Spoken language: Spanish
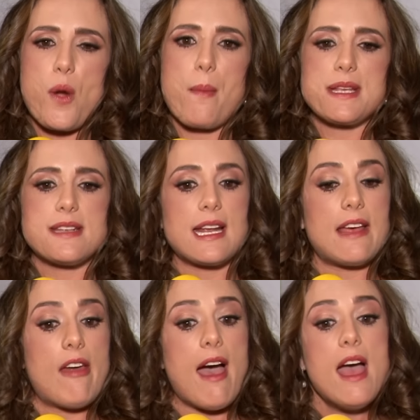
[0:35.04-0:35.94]
una maestra
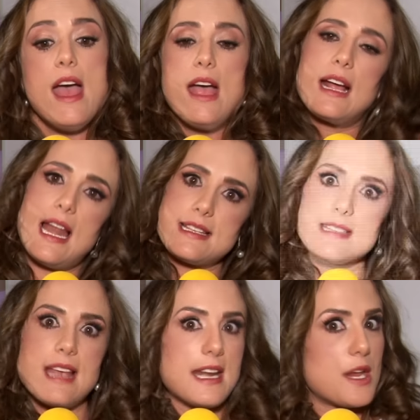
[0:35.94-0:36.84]
que da
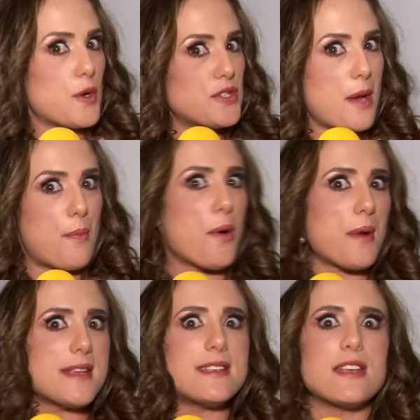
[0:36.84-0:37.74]
clases a ricos y a
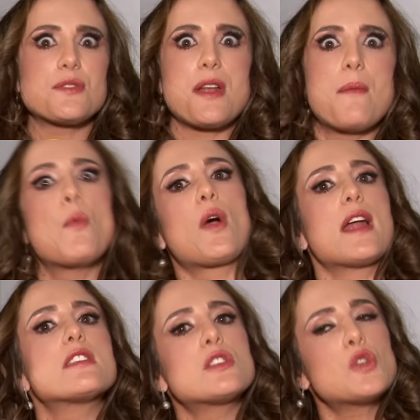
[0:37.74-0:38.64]
pobres y es una
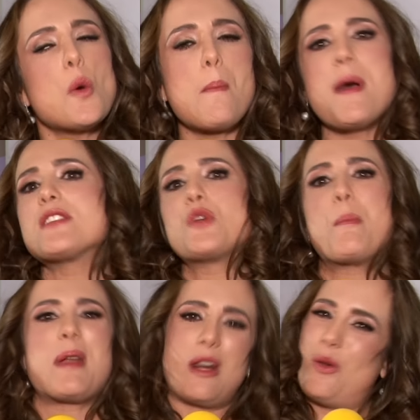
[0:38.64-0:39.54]
mujer súper,
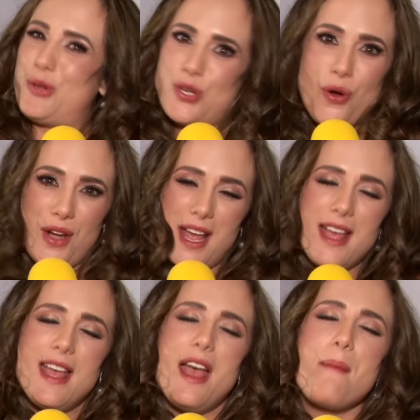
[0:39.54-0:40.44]
súper luchona,
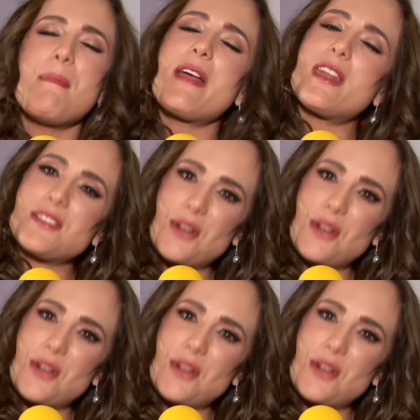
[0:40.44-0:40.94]
madre